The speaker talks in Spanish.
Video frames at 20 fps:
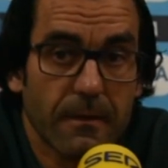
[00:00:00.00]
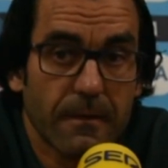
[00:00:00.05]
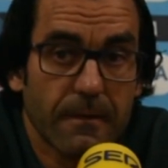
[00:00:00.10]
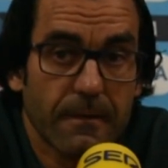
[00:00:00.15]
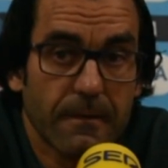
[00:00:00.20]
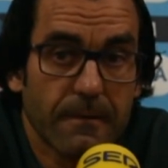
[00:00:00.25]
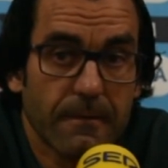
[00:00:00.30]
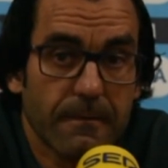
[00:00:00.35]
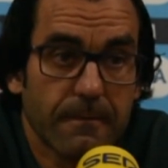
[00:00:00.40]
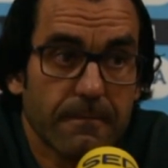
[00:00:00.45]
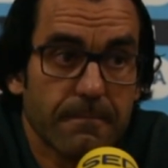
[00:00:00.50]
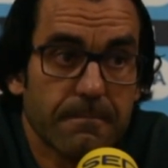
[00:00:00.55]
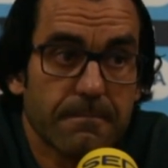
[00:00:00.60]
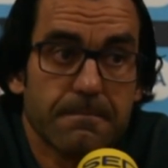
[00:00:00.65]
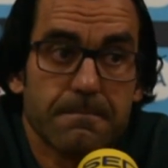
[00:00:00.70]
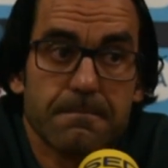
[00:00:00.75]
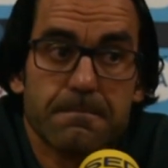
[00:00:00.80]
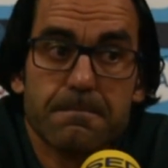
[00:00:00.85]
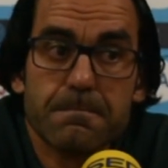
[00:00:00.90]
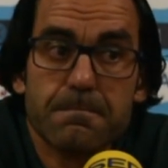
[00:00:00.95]
Un poco
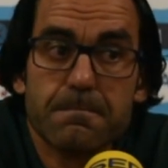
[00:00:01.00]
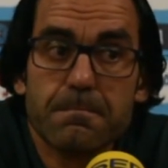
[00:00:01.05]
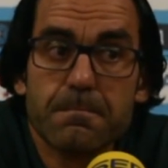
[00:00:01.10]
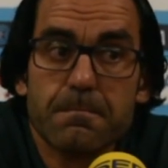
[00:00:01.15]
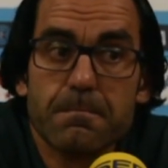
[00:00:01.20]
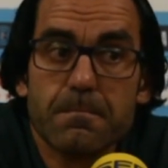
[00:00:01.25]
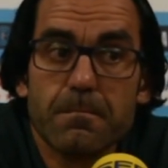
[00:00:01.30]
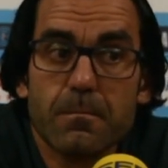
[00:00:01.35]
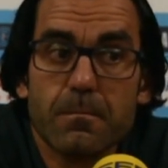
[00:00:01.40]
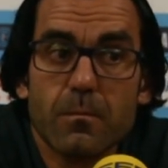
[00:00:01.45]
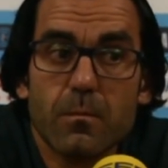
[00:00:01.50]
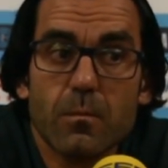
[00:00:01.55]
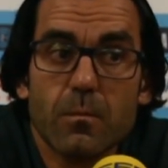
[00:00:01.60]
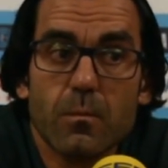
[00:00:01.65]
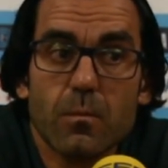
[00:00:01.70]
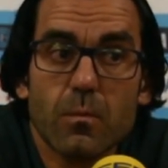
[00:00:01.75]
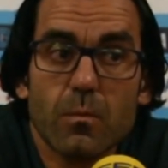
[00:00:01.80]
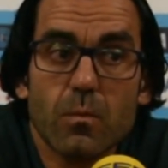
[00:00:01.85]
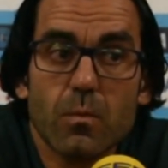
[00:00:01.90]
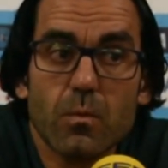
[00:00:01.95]
que te
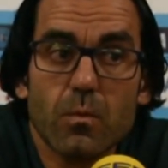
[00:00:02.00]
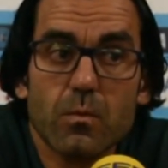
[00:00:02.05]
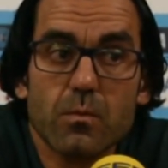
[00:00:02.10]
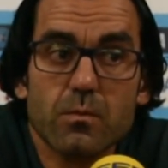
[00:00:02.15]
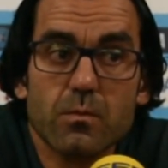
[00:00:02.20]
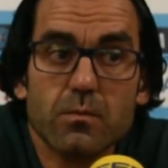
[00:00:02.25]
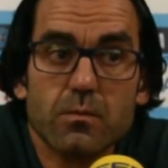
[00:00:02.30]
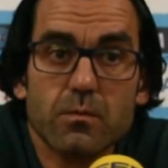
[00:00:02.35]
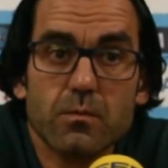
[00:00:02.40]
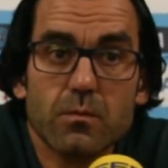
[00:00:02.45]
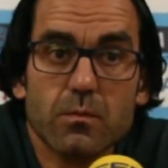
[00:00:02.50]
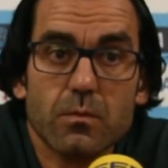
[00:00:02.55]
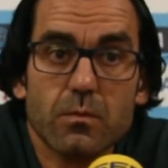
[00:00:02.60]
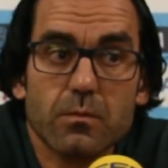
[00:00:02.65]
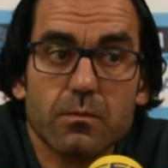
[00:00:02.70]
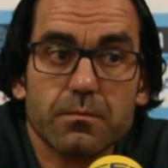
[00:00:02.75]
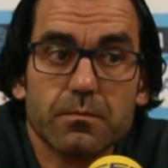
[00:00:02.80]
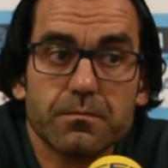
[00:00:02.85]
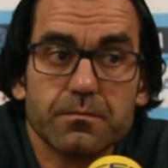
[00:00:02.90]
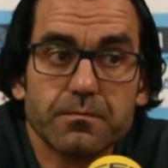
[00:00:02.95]
gustaría ver, sobre todo
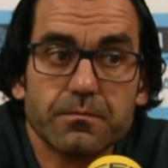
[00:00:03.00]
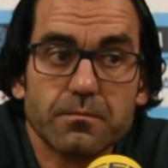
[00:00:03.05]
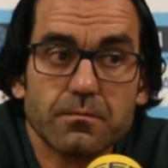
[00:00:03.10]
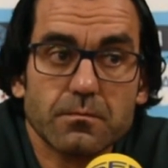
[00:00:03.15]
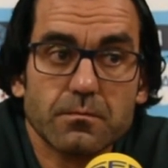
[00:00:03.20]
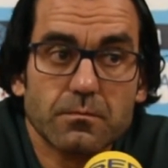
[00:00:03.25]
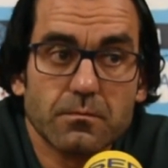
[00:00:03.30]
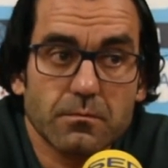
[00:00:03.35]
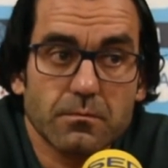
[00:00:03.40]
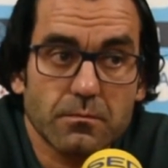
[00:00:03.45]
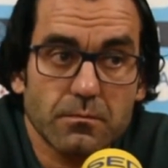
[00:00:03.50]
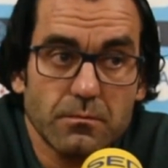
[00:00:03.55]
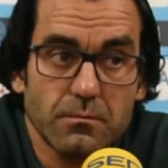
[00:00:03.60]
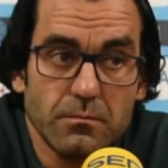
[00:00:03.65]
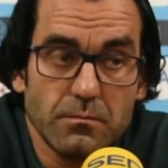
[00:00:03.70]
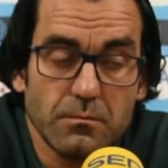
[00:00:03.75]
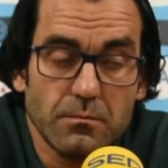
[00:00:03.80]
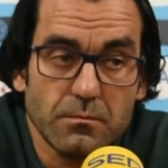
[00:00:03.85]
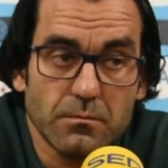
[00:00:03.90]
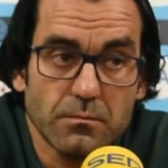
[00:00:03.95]
teniendo en cuenta
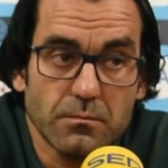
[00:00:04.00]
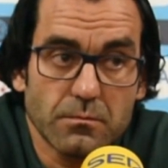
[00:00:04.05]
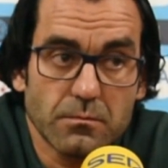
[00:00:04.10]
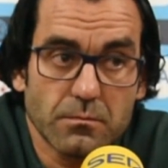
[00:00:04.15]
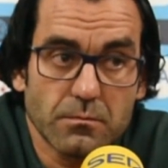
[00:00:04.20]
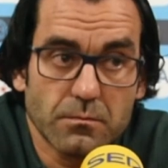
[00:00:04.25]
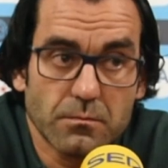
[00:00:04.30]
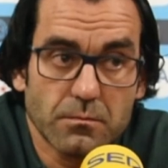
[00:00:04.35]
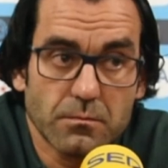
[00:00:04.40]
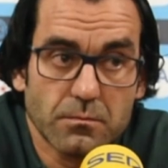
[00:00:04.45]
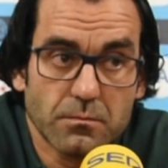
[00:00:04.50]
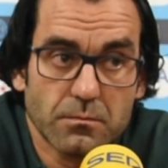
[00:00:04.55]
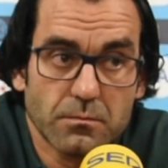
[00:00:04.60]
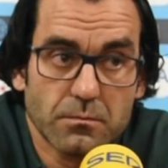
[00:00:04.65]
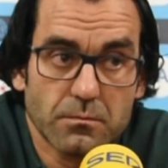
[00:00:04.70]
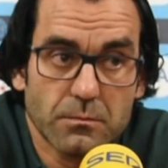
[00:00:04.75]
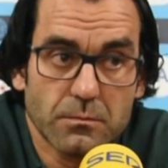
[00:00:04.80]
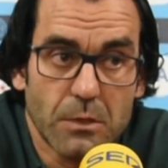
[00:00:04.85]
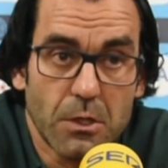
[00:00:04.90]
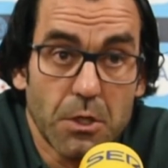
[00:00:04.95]
esa exigencia de la
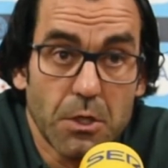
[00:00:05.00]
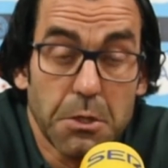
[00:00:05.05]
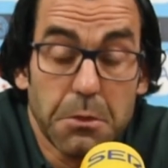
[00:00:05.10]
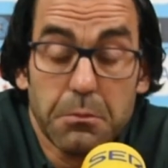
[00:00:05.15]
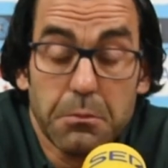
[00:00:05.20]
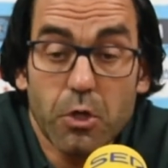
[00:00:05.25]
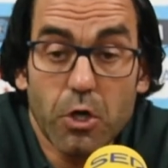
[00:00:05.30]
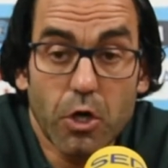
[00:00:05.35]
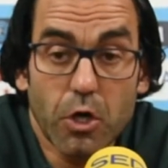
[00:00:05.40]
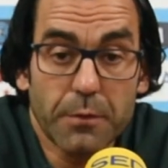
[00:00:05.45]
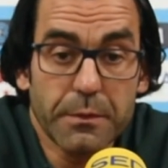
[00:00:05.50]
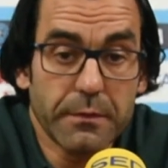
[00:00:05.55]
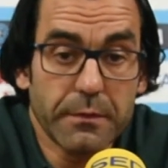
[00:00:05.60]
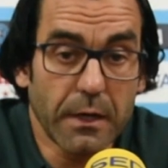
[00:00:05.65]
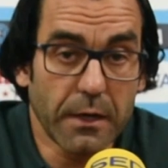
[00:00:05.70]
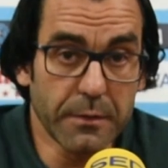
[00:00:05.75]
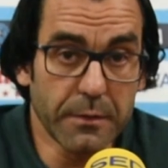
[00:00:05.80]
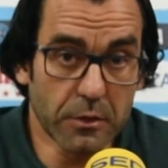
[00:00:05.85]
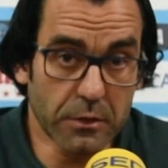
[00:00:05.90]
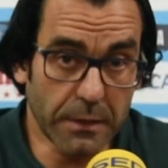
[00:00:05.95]
que No, a
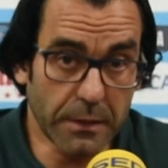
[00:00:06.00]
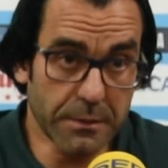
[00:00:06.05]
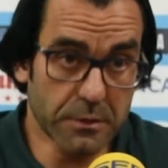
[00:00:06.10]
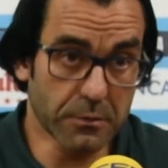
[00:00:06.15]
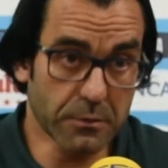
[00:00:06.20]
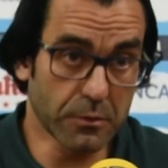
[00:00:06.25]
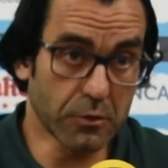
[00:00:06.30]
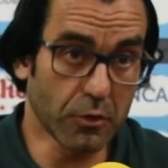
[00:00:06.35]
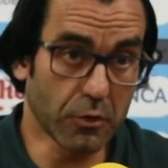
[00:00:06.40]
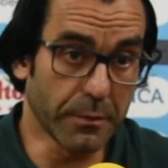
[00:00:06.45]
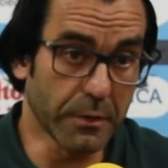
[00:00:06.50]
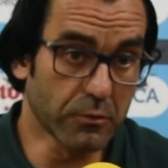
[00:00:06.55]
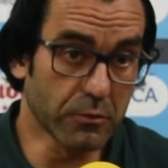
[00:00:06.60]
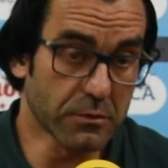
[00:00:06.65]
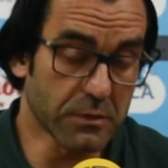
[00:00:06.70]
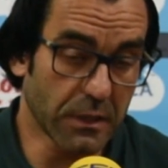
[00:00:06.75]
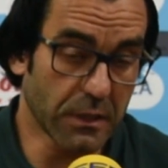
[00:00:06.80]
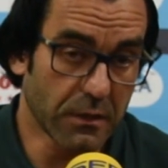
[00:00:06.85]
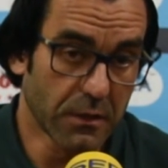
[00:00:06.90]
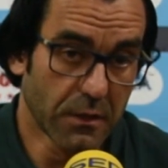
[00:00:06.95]
mí, a mí, a mí sobre todo me,
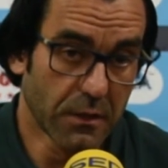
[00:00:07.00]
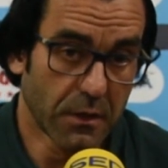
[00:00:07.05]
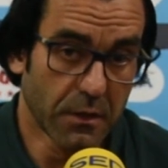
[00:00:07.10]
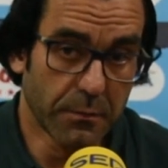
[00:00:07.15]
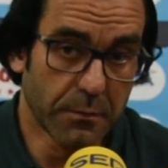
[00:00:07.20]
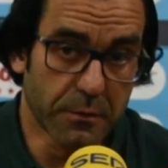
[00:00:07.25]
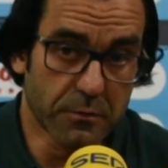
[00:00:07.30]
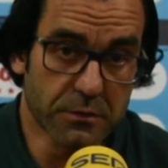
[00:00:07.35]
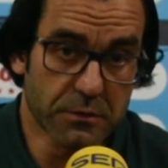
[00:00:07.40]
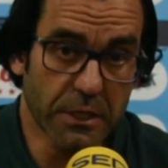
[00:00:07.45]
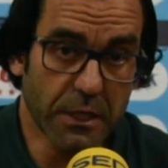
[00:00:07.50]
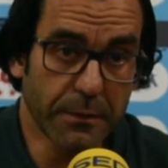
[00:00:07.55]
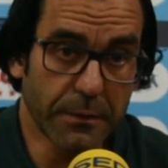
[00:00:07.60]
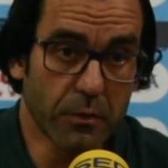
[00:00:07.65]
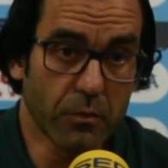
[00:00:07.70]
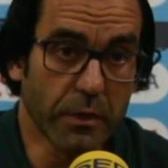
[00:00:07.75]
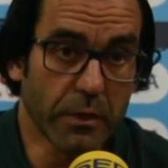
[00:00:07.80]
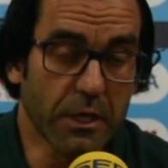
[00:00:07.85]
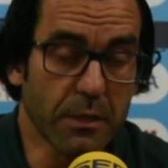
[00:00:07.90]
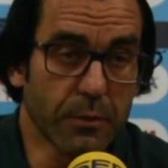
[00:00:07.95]
gusta, me gustaría
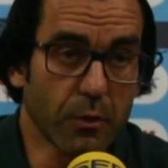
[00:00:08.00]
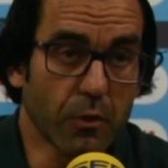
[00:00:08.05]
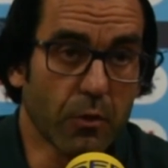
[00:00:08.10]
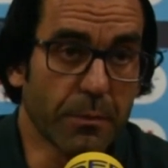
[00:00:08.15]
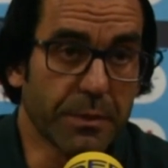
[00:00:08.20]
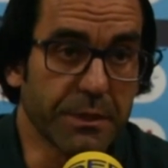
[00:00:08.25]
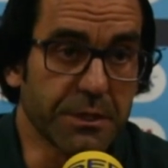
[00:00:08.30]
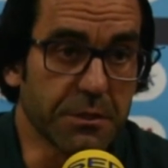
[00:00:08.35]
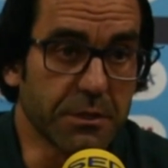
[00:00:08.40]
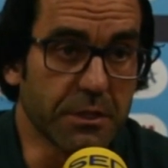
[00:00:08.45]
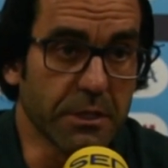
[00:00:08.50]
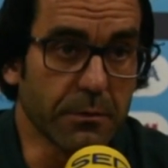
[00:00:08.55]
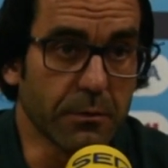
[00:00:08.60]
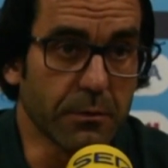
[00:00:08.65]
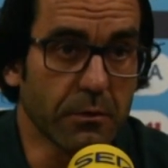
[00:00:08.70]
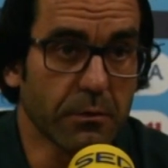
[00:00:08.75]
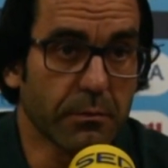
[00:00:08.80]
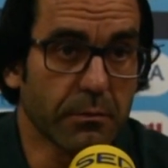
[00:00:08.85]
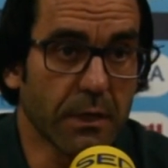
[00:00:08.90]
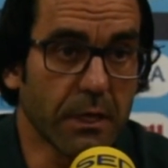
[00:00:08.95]
ver un equipo
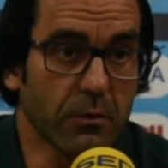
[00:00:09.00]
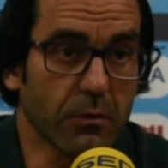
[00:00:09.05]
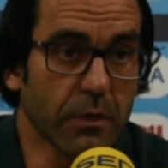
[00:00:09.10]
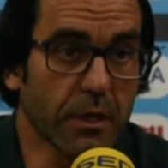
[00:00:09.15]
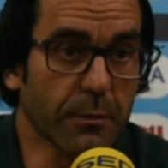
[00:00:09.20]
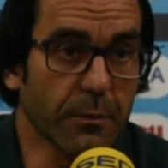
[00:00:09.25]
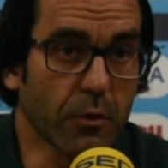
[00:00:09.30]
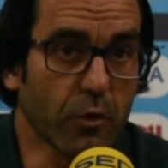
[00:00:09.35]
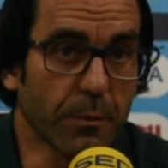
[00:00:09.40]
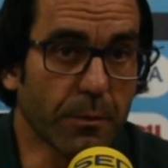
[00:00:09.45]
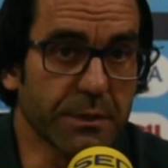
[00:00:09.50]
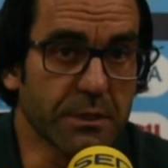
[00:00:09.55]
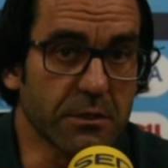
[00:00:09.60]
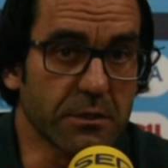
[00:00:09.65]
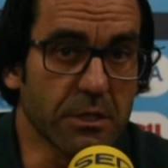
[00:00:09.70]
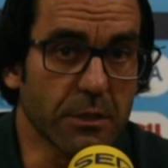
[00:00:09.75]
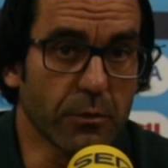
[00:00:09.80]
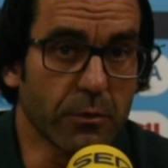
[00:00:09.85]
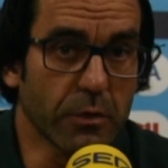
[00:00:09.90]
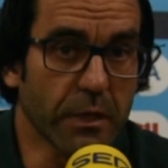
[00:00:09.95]
competitivo, ¿vale? Un equipo
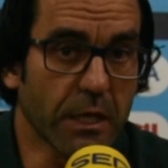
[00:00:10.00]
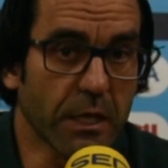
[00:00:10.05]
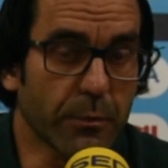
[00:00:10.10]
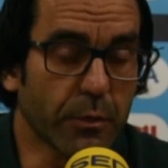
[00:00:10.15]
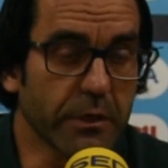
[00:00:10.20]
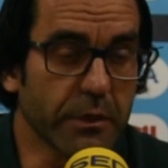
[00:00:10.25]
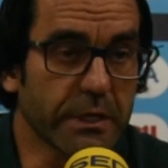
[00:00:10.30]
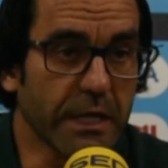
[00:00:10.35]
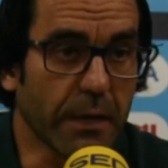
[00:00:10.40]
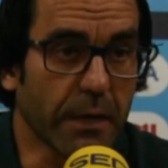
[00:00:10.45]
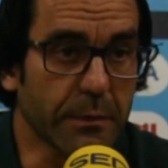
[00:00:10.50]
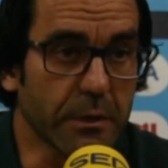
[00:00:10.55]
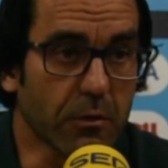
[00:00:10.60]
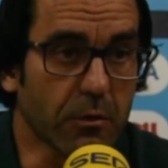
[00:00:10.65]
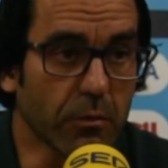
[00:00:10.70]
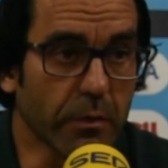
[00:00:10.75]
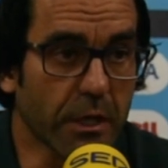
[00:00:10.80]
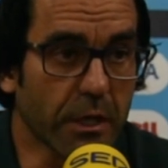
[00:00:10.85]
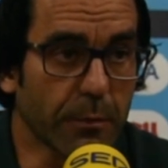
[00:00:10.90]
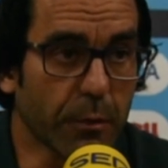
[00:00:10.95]
competitivo, un equipo
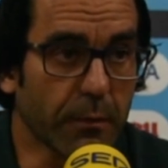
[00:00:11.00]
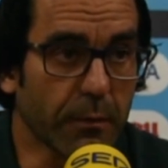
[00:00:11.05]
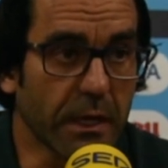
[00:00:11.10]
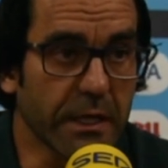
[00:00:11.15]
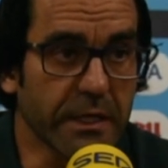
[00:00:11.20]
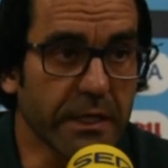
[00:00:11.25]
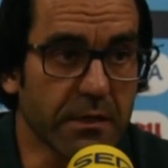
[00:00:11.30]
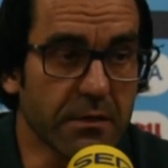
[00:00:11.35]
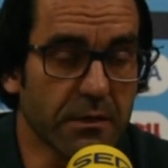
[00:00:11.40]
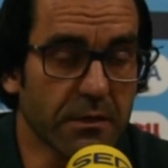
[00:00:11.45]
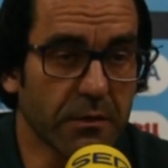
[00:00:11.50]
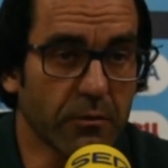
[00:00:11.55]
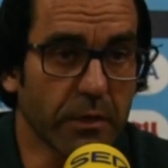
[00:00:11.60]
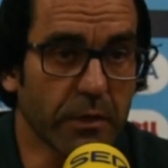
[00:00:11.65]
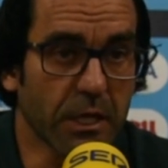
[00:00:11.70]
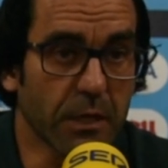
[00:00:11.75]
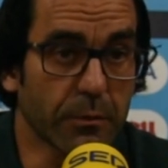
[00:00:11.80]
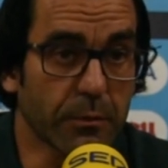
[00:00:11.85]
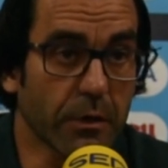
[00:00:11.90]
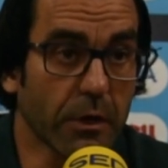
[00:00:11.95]
dinámico, un equipo valiente,
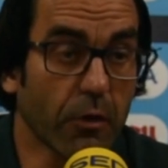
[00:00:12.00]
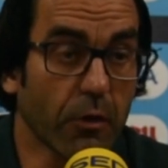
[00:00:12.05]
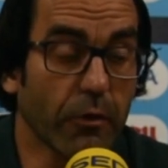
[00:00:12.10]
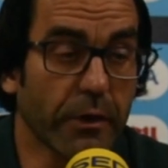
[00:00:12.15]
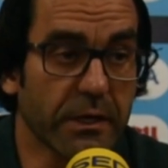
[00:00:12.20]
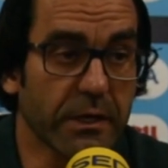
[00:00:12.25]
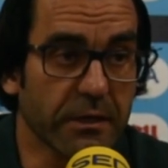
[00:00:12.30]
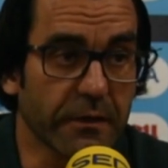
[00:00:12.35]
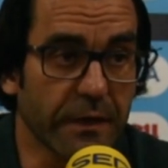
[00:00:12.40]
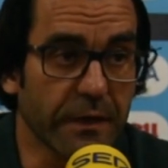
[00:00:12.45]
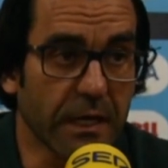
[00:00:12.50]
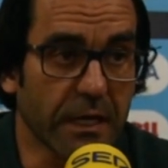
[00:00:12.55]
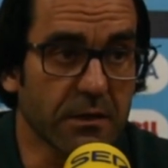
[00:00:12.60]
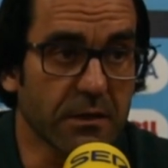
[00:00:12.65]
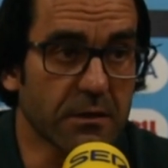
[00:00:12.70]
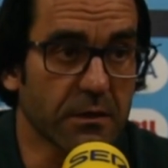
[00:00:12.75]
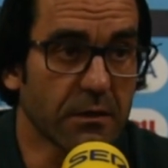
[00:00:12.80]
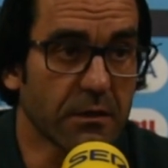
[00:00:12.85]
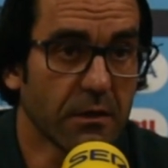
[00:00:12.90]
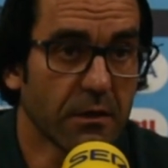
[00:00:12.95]
un equipo que juega hacia
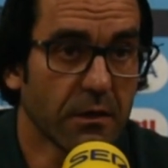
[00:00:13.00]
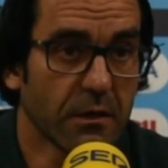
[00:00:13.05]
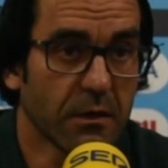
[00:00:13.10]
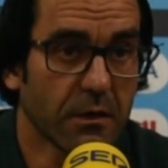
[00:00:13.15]
adelante.